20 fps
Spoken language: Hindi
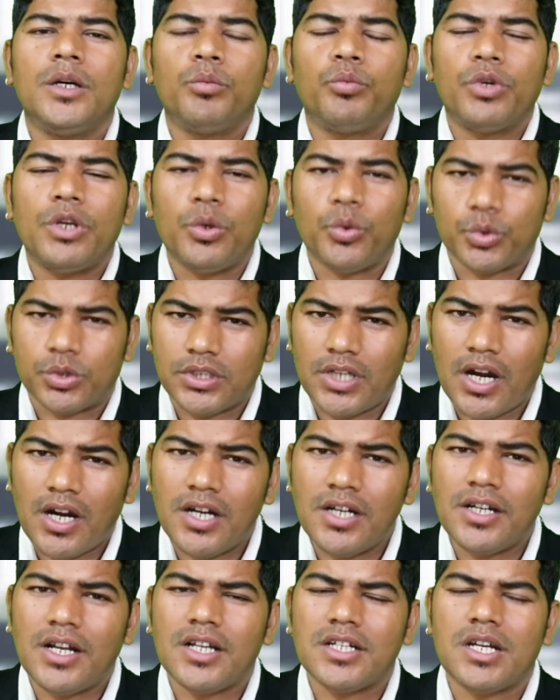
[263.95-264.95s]
पूरे
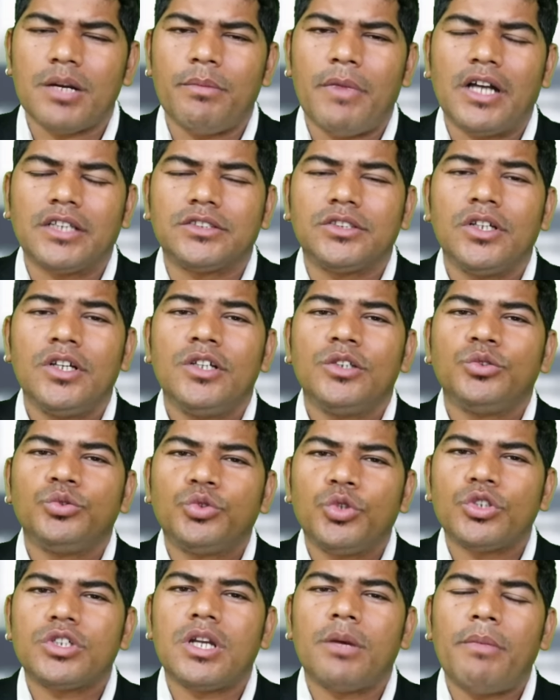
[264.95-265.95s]
उत्तराखंड का समाज
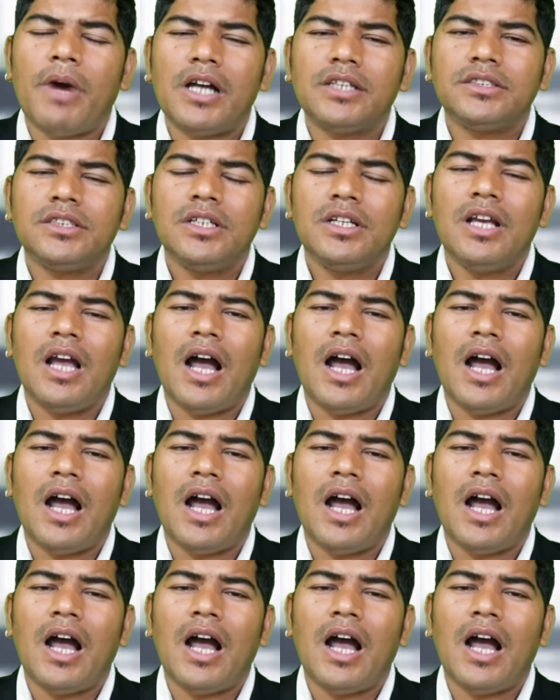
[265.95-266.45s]
जो समाज